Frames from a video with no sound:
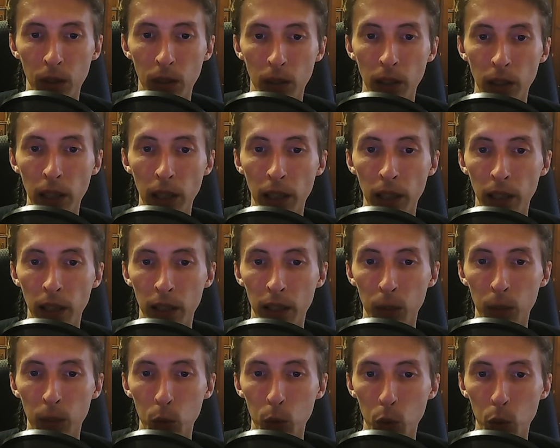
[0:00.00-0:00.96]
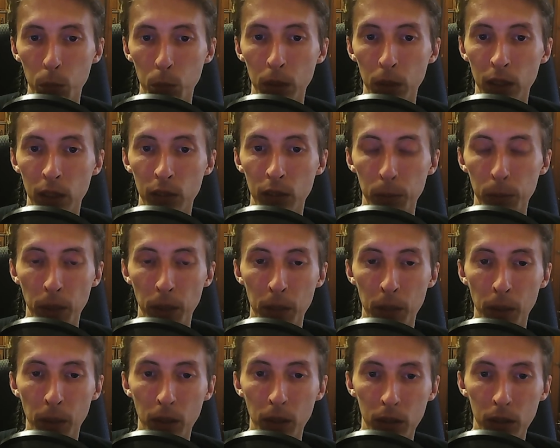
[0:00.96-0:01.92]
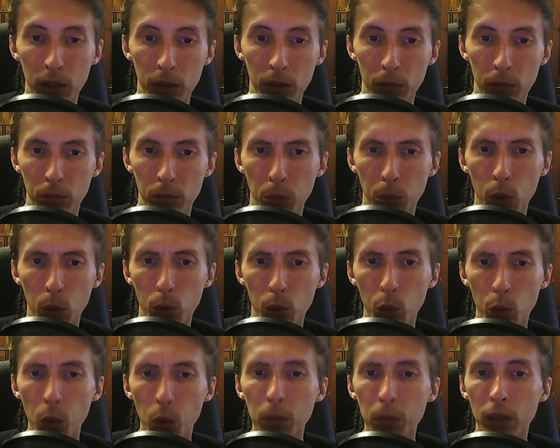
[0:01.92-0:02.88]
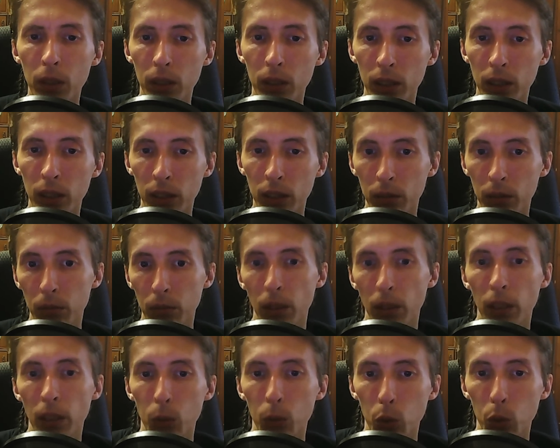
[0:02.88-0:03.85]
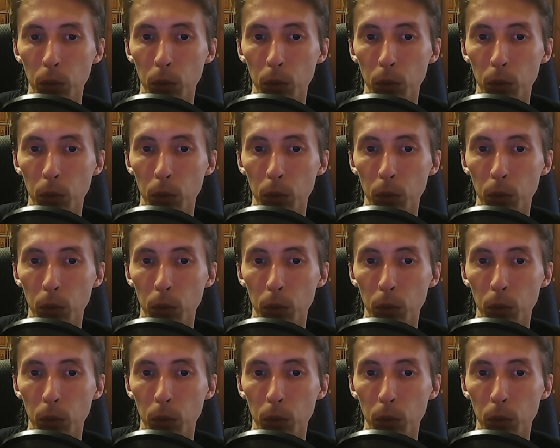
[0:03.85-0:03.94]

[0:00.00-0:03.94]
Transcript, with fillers: для того, чтобы это воспринималось более удобно и для того,